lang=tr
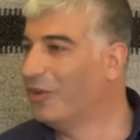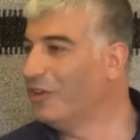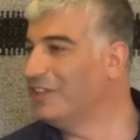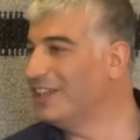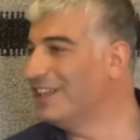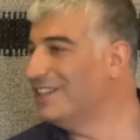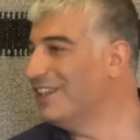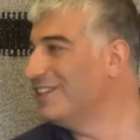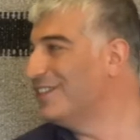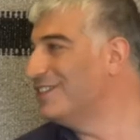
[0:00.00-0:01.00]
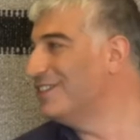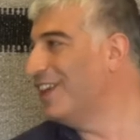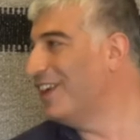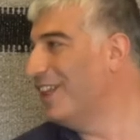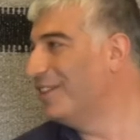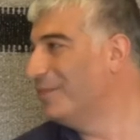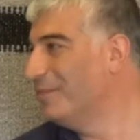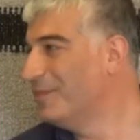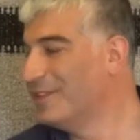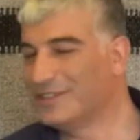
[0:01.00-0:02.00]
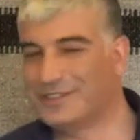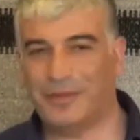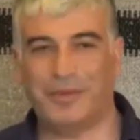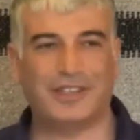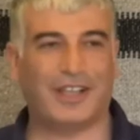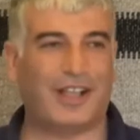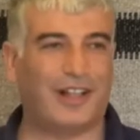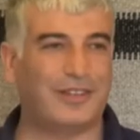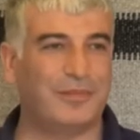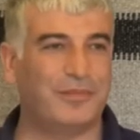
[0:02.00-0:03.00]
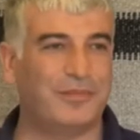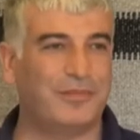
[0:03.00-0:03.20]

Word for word: Önce gece etkisinde kaldım. Sabata kalktım.